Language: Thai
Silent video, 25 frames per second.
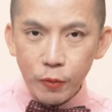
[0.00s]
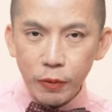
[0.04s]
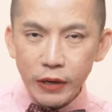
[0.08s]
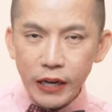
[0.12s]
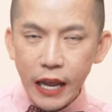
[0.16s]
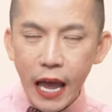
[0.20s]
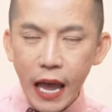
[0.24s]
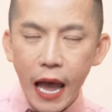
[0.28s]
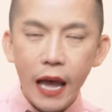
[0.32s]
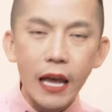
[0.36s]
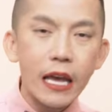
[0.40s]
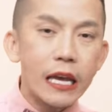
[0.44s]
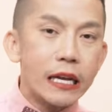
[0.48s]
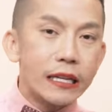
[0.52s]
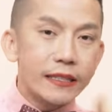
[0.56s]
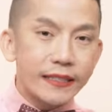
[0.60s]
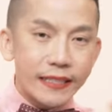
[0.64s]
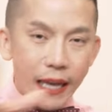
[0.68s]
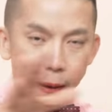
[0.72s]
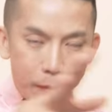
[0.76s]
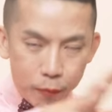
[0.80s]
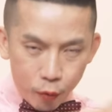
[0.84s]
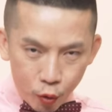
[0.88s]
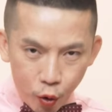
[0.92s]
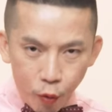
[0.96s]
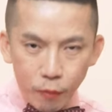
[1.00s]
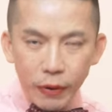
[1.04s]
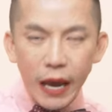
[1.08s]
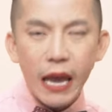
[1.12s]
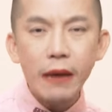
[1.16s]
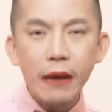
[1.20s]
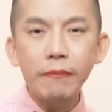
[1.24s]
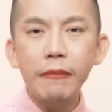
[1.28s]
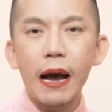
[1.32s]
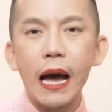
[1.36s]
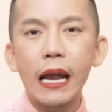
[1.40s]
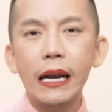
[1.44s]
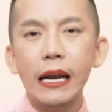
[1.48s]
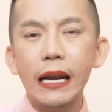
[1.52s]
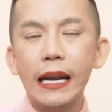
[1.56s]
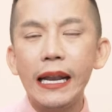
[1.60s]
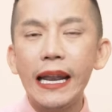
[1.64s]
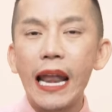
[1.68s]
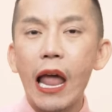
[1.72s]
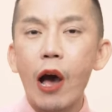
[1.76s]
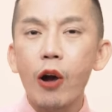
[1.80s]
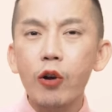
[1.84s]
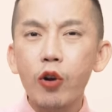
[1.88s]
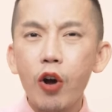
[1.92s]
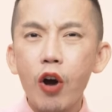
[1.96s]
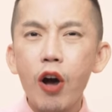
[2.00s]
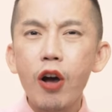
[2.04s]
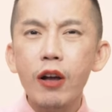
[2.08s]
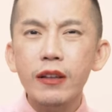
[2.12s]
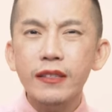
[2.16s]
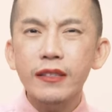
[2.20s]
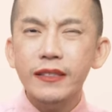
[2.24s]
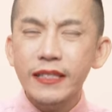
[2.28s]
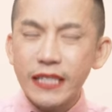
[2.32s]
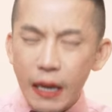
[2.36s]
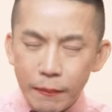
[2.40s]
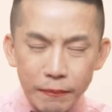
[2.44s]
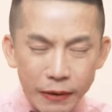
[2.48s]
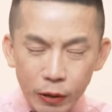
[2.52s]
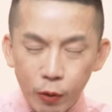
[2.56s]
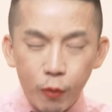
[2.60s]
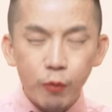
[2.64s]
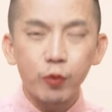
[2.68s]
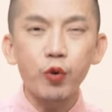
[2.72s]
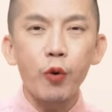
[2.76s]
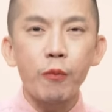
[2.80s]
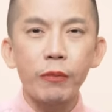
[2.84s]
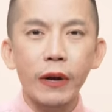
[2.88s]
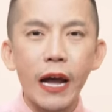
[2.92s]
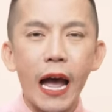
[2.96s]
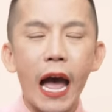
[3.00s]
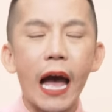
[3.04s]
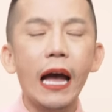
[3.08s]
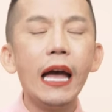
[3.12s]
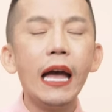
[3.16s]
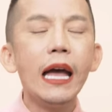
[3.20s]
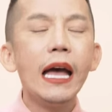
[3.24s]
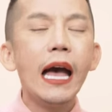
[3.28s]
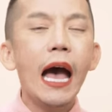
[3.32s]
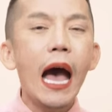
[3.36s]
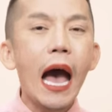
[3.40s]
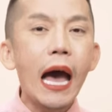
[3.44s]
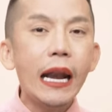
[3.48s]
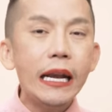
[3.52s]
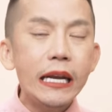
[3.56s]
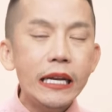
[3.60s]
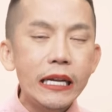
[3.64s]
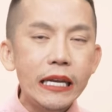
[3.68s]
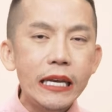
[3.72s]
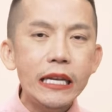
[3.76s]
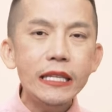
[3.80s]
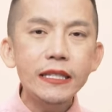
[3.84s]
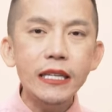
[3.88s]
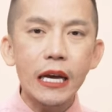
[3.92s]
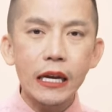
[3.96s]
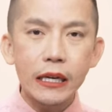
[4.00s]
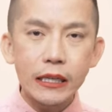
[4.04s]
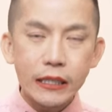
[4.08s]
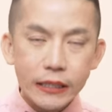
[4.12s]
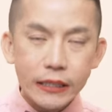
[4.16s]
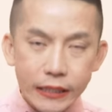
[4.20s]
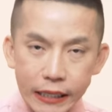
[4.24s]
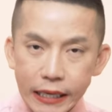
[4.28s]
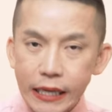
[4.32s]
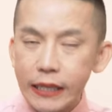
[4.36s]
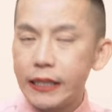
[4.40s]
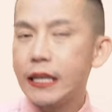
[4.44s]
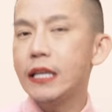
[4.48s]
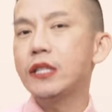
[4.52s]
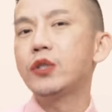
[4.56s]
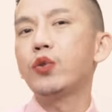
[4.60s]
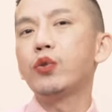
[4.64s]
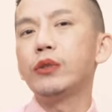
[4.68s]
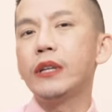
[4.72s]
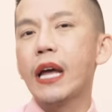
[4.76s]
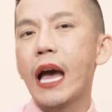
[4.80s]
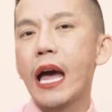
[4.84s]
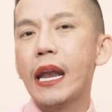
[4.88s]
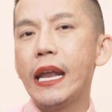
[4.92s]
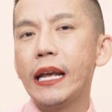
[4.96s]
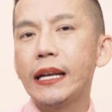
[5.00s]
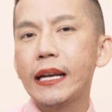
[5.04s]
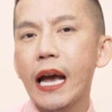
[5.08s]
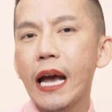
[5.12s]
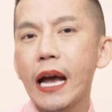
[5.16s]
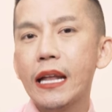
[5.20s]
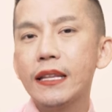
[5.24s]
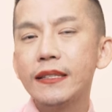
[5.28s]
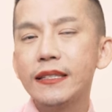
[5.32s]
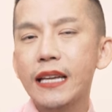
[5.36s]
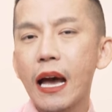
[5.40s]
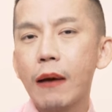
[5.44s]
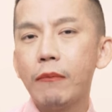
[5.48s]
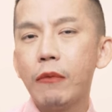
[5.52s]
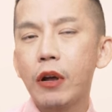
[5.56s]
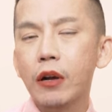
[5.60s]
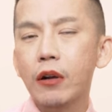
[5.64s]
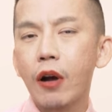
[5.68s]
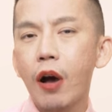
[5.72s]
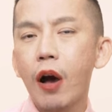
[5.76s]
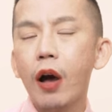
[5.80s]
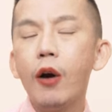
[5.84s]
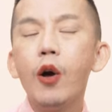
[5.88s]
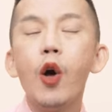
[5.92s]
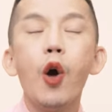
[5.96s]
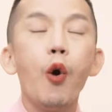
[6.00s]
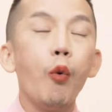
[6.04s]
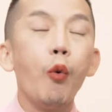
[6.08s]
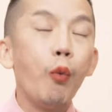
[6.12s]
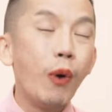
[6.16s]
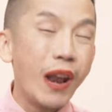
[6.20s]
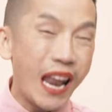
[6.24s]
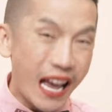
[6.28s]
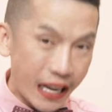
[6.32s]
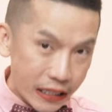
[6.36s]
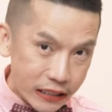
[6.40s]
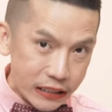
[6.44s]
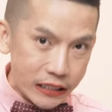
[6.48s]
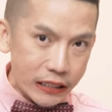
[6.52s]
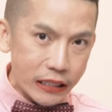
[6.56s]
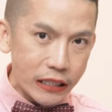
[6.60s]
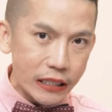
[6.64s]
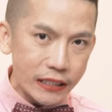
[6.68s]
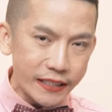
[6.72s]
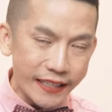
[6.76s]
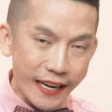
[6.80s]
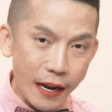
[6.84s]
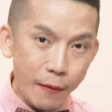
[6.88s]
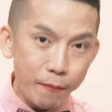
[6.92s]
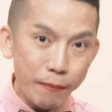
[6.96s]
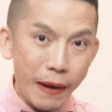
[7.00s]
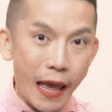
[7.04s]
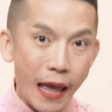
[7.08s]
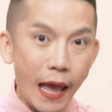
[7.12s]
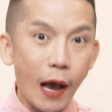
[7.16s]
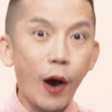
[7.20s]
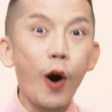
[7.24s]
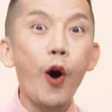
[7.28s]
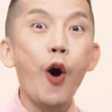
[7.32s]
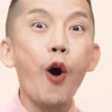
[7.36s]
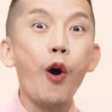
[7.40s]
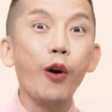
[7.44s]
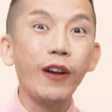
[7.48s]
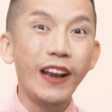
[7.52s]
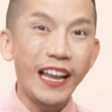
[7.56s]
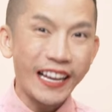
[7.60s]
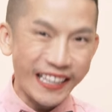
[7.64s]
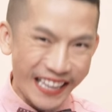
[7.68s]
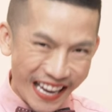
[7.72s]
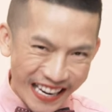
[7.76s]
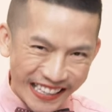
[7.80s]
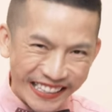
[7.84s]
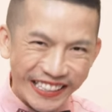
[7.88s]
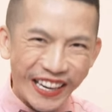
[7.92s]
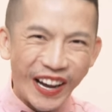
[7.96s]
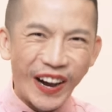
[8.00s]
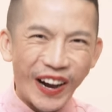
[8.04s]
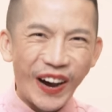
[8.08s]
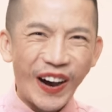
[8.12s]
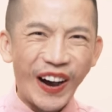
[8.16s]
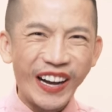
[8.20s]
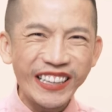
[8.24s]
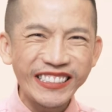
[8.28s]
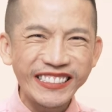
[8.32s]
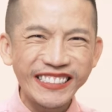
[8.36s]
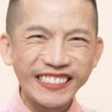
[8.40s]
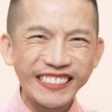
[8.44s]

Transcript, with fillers: to พวกนี้ค่ะจับกลุ่มให้มันแล้วก็จับเป็นกลุ่มๆค่ะอันนี้จะดีที่สุดนะคะในการจำแล้วก็วันหลังเจอจะได้แปลออกละกันเนาะ